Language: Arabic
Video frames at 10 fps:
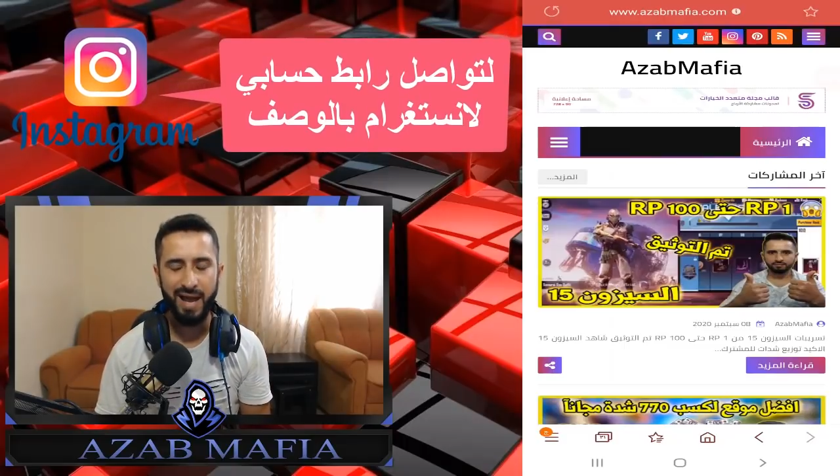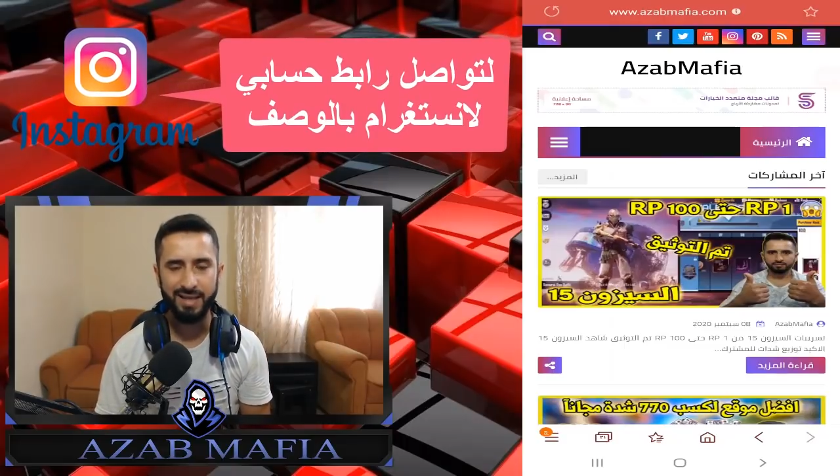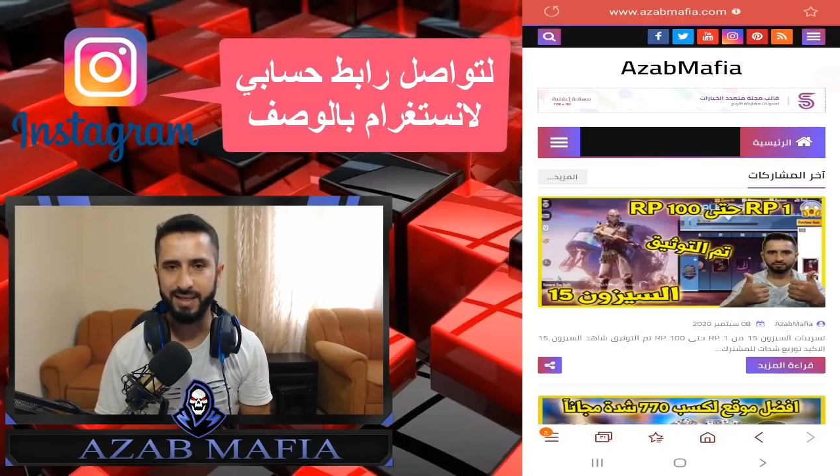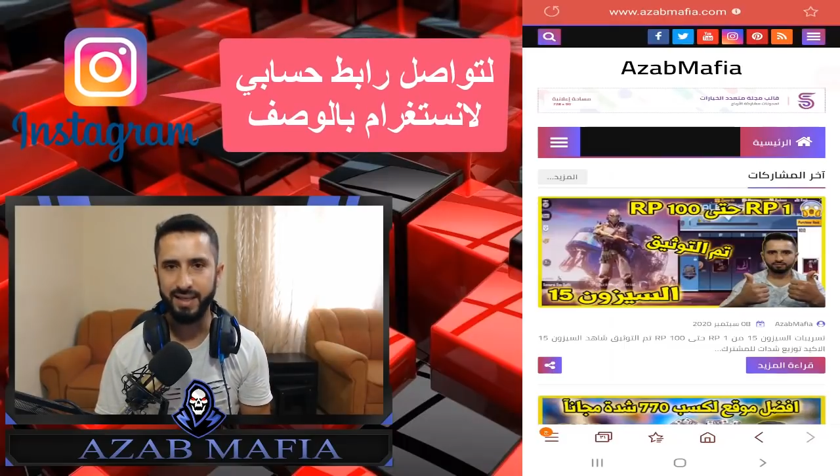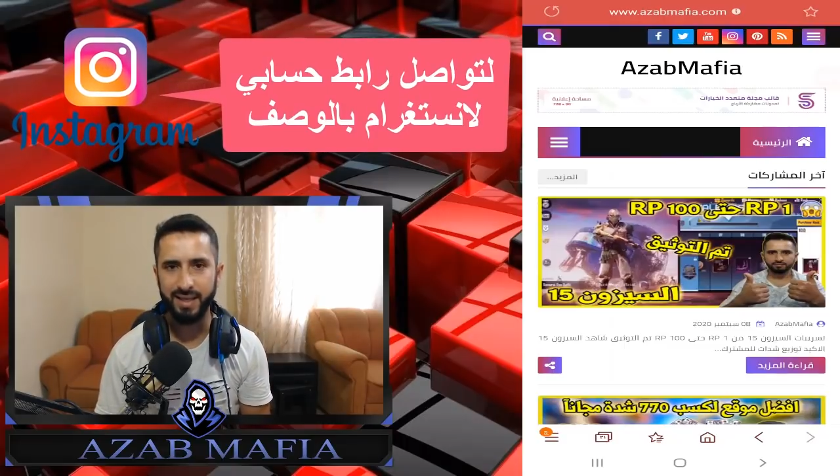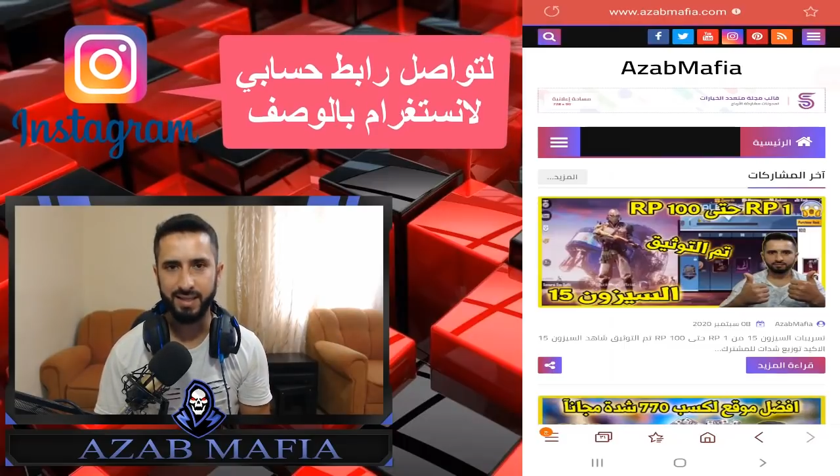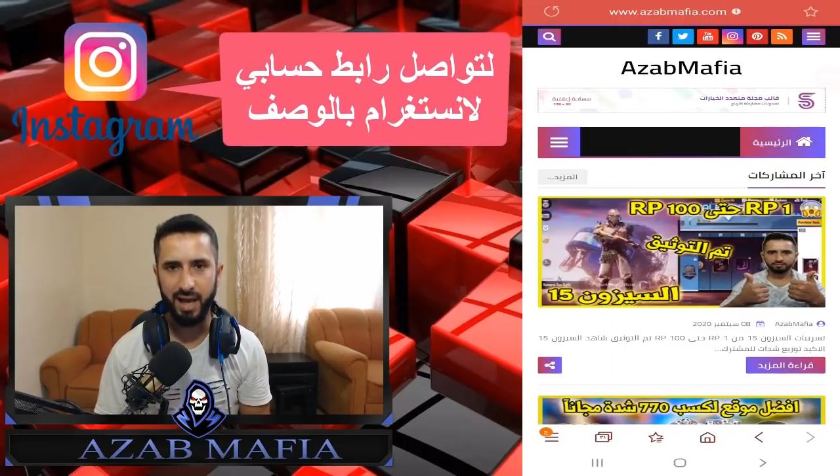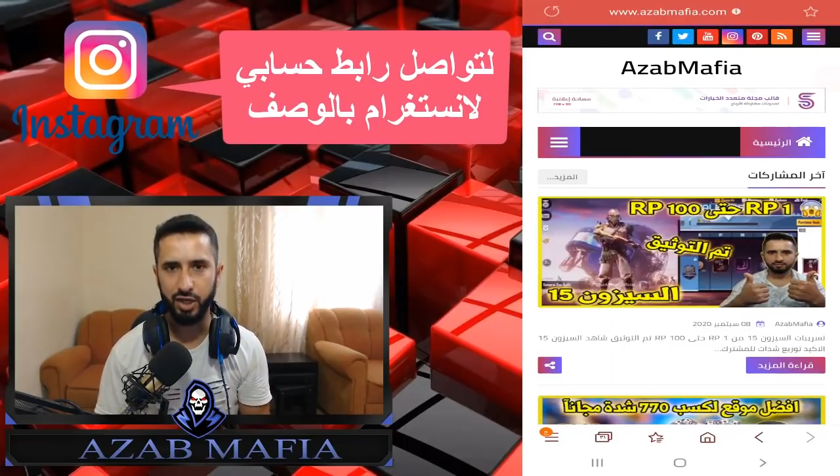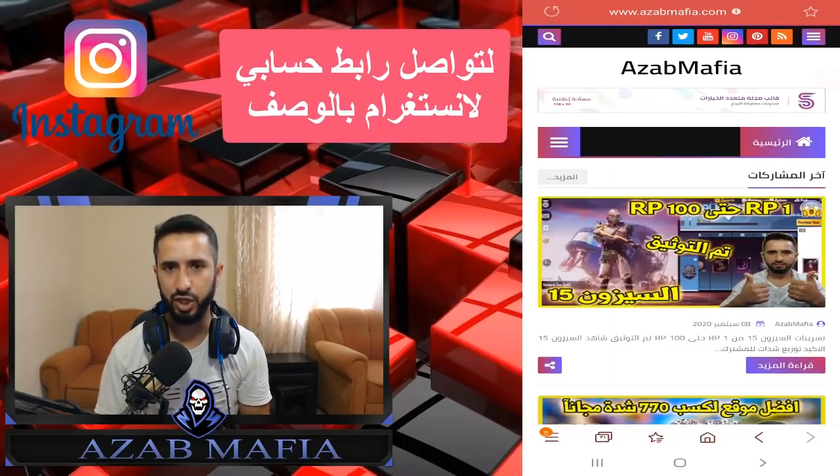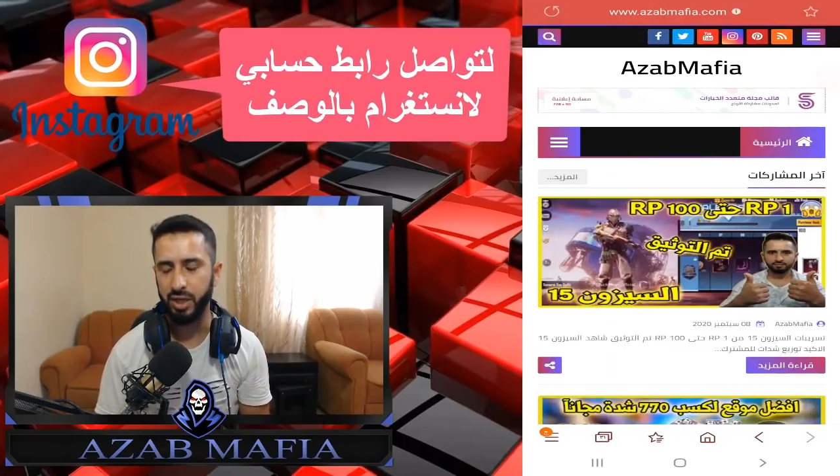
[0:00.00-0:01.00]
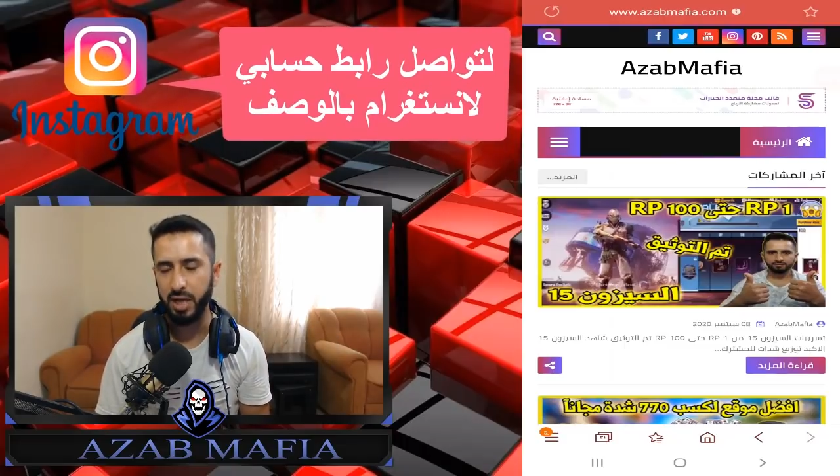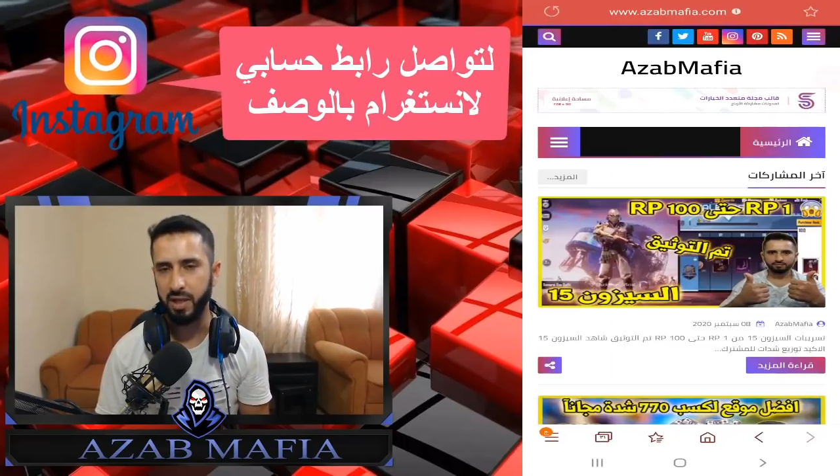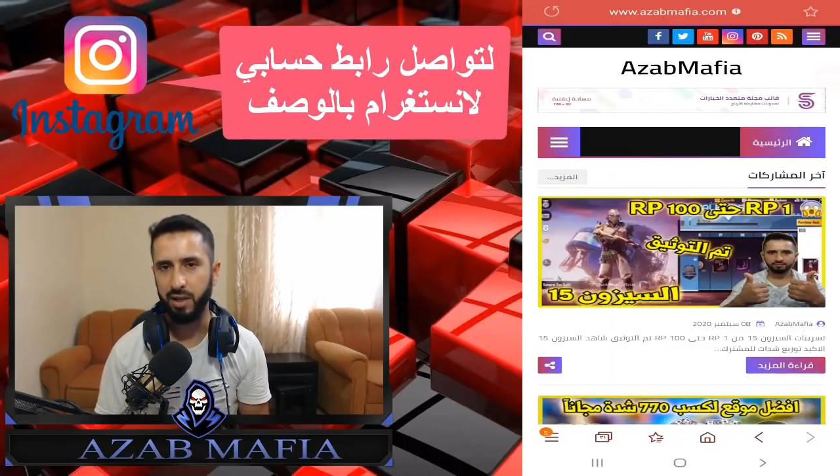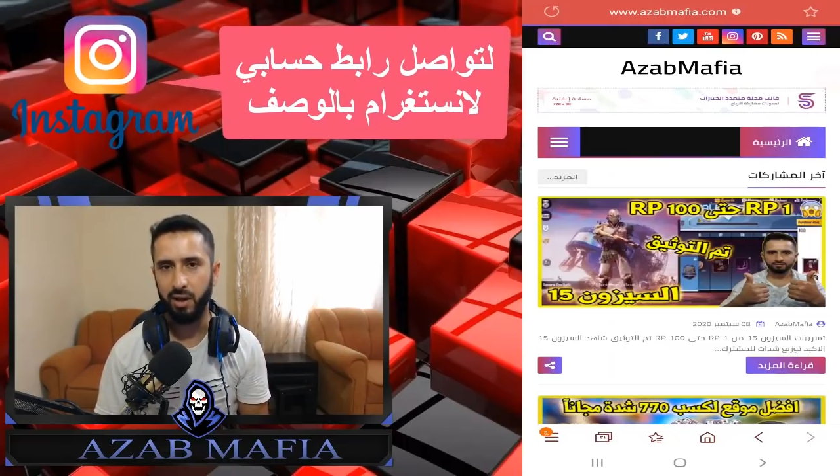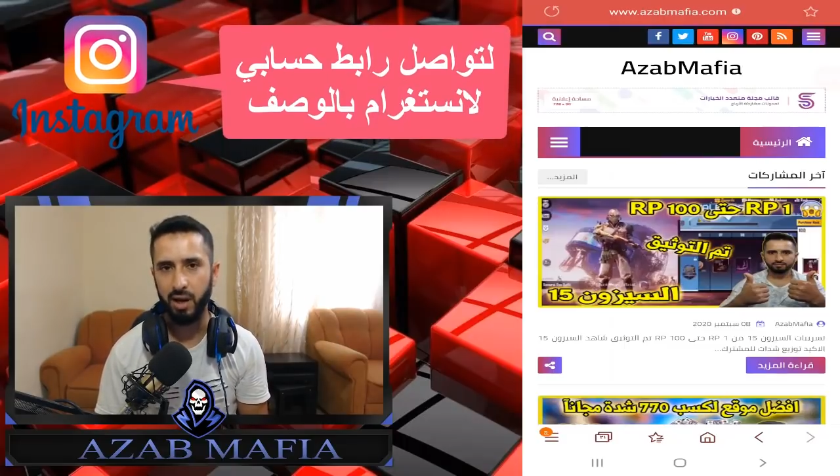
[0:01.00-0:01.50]
حسن تحصل على شدات
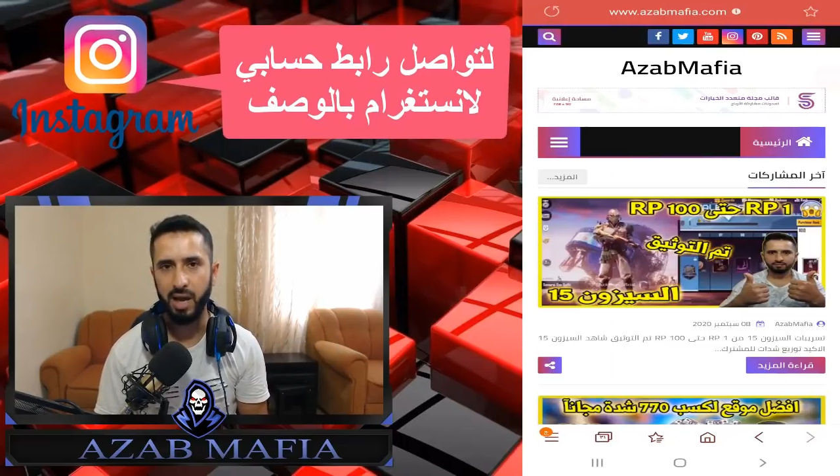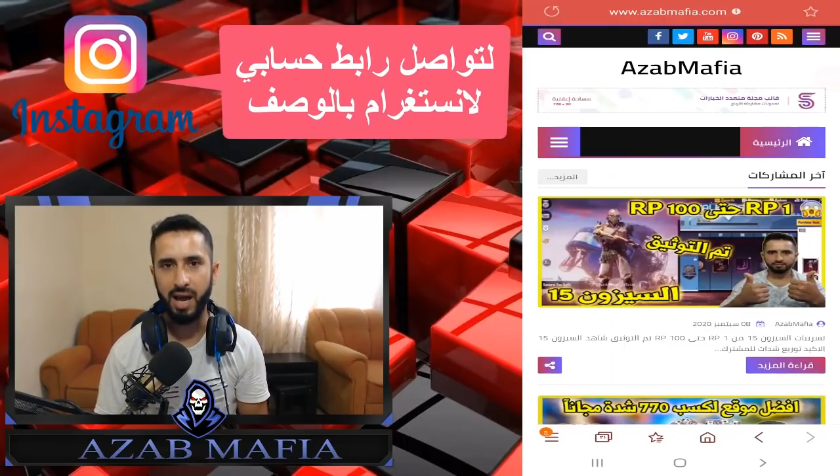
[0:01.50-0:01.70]
هلا وقال